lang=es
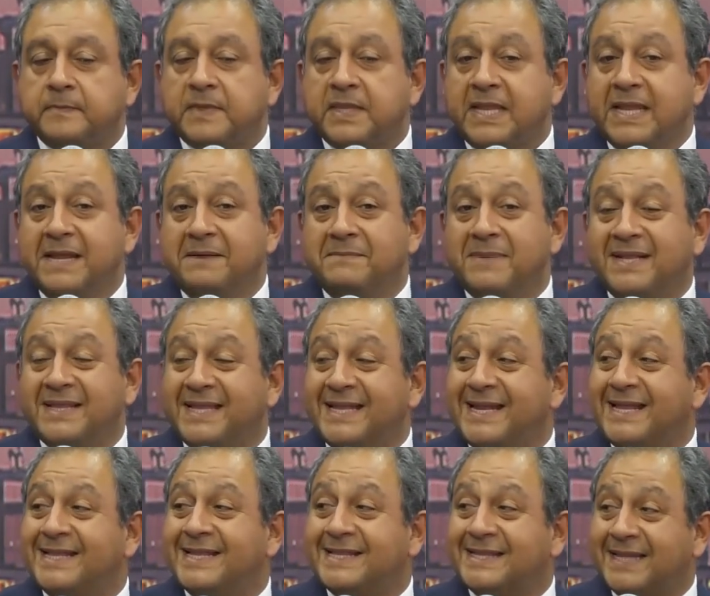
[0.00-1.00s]
en
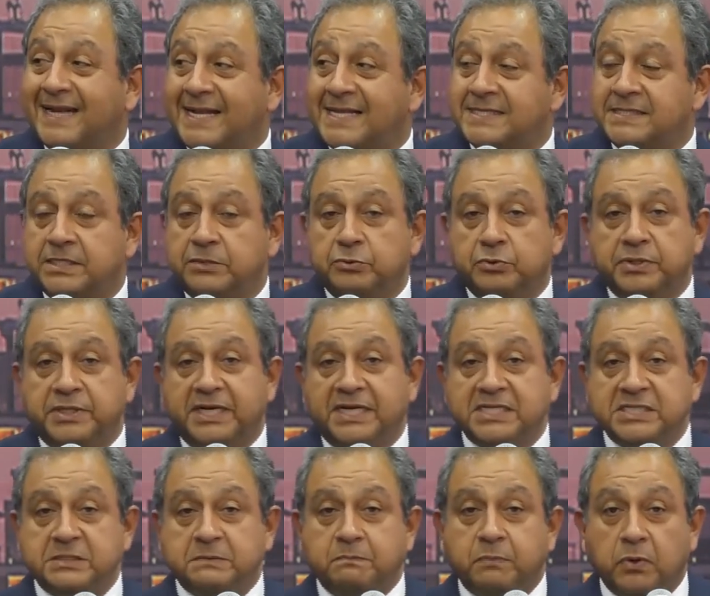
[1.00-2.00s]
materia de tránsito y
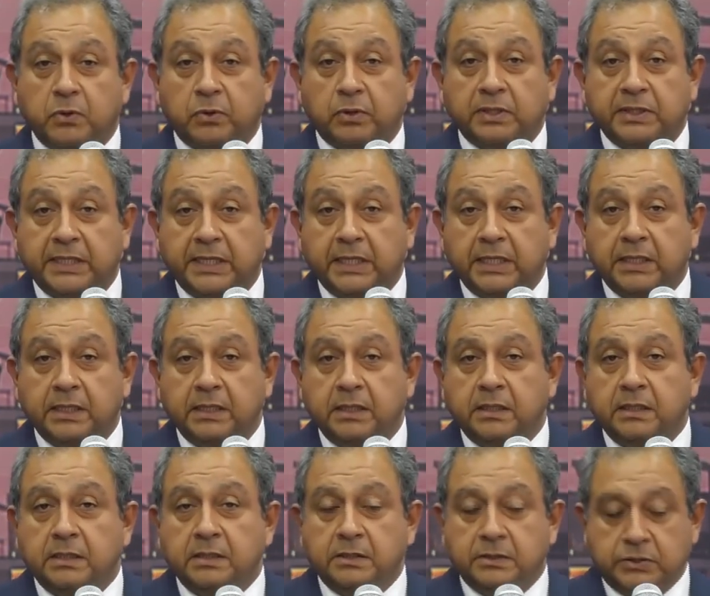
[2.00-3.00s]
transporte
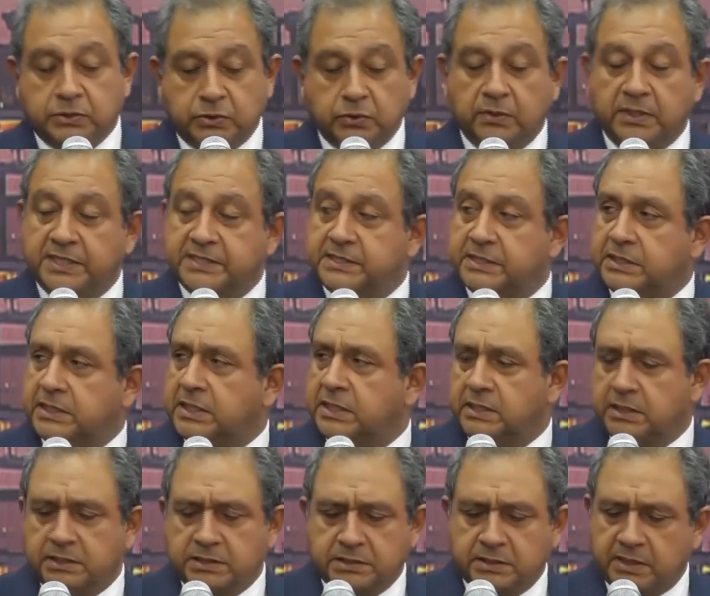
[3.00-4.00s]
son las
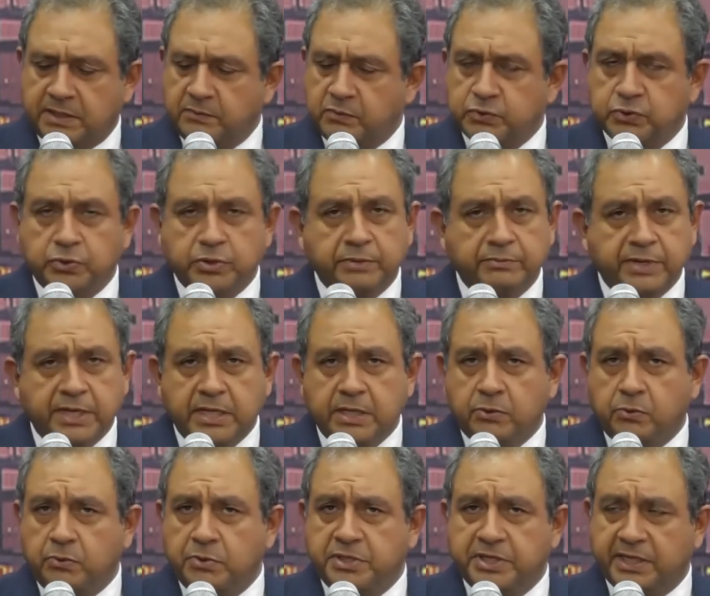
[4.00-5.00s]
siguientes, remoción del
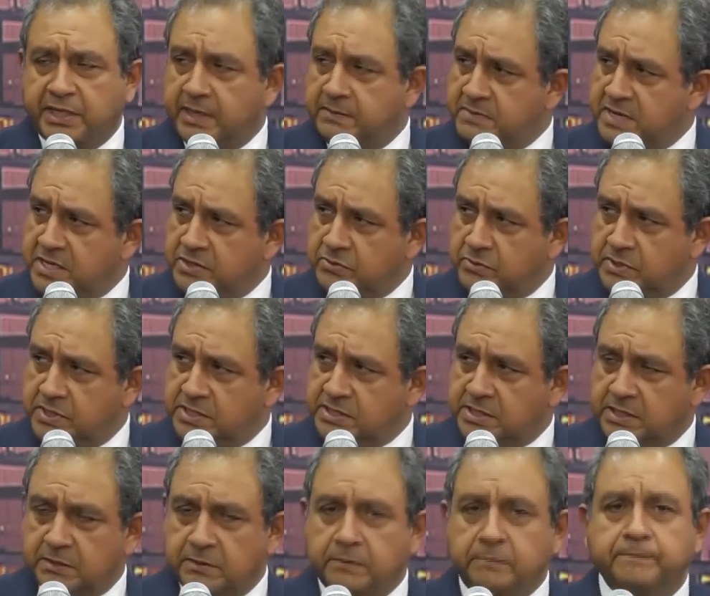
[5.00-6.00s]
vehículo, internamiento,
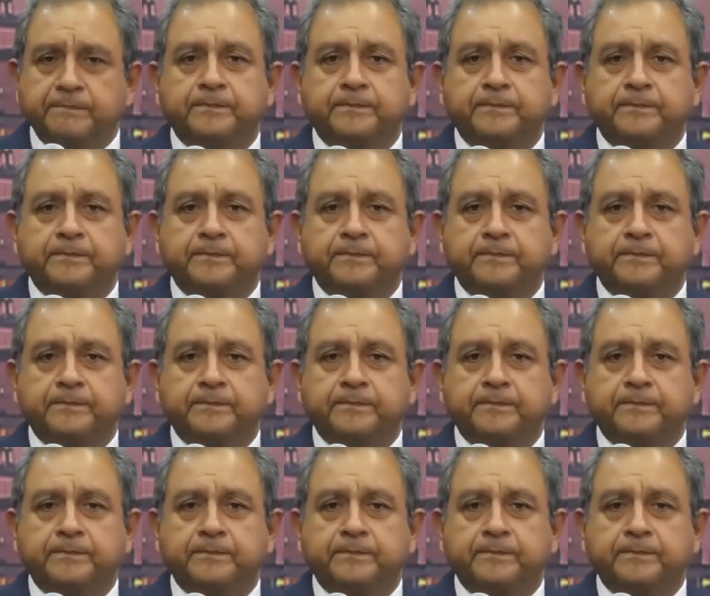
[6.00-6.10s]
etc.